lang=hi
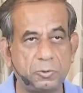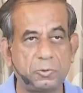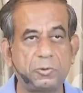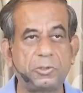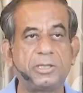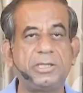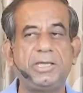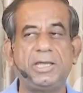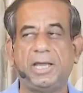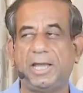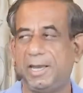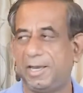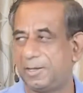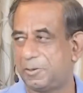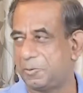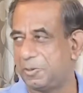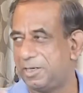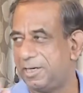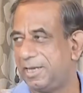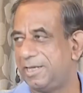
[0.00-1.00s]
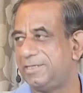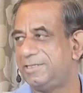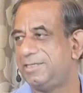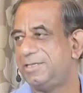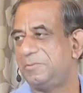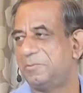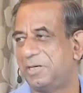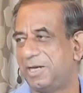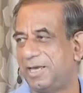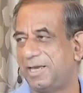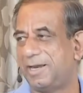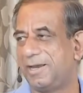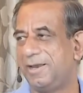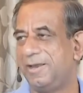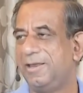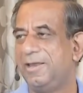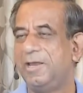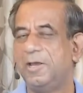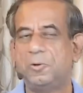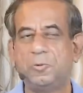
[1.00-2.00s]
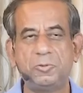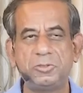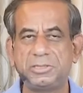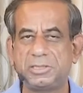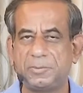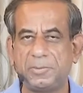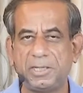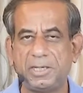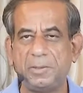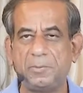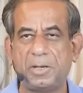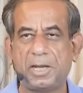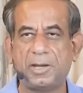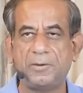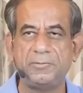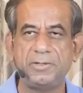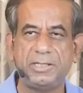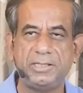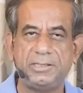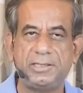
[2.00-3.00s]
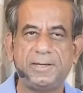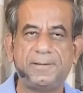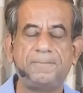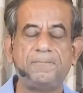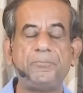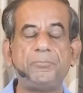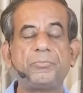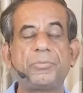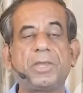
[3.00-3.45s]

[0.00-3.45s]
तोड़ दिया है कोई नई चीज़ बना रहे उस समय ये भाव नहीं था